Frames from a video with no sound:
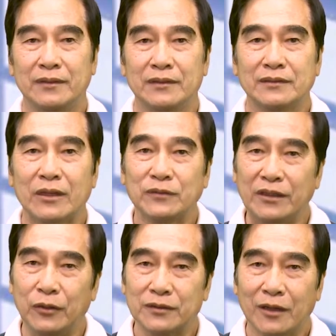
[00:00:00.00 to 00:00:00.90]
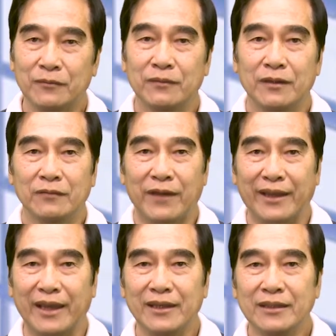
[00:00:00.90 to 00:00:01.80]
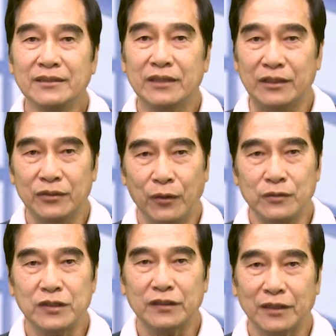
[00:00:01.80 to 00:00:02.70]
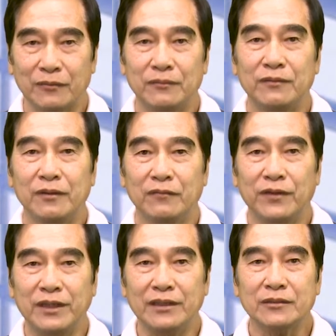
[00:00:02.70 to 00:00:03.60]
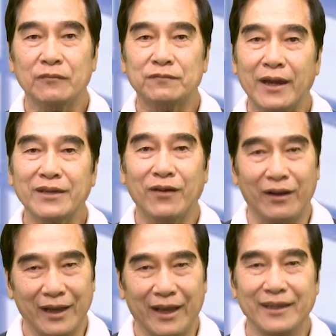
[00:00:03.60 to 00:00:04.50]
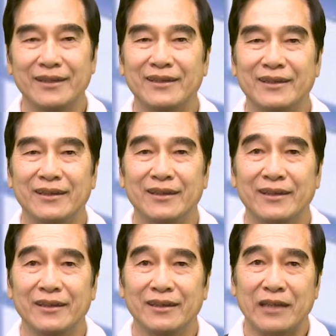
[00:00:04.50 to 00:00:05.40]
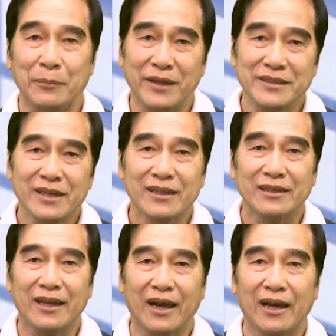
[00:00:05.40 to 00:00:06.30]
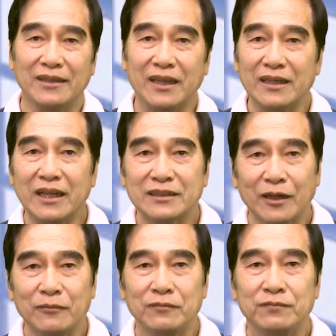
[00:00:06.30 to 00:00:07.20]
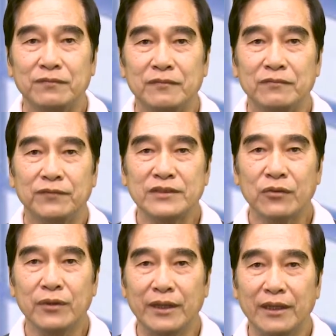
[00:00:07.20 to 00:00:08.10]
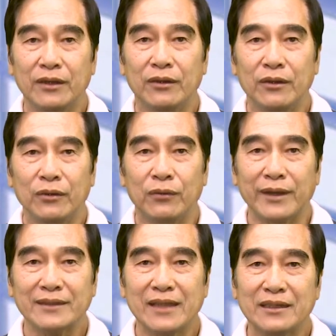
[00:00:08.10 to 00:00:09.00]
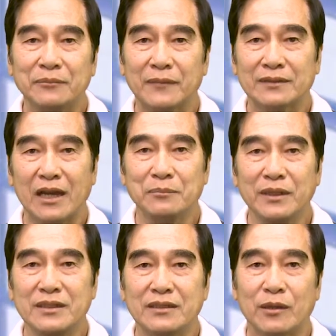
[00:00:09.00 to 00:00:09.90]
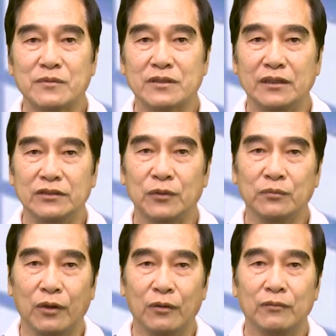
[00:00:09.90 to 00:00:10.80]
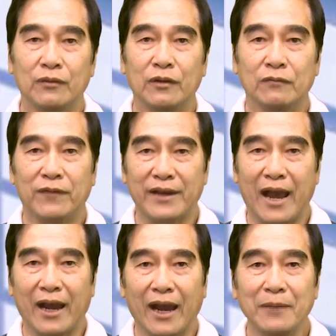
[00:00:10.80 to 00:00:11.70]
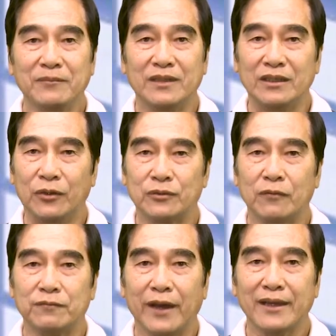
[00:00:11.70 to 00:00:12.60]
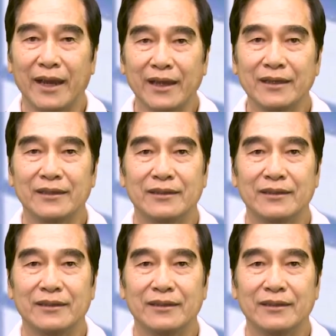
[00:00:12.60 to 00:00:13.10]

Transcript: Sau tịnh độ tông, phải kể đến tịnh độ chân tông và những tông phái còn lại. Đặc biệt nhất là Nhật Liên Tông với xuất hiện của các tân, tăng binh trong sự xung đột và đàn áp từ nhiều tông phái khác.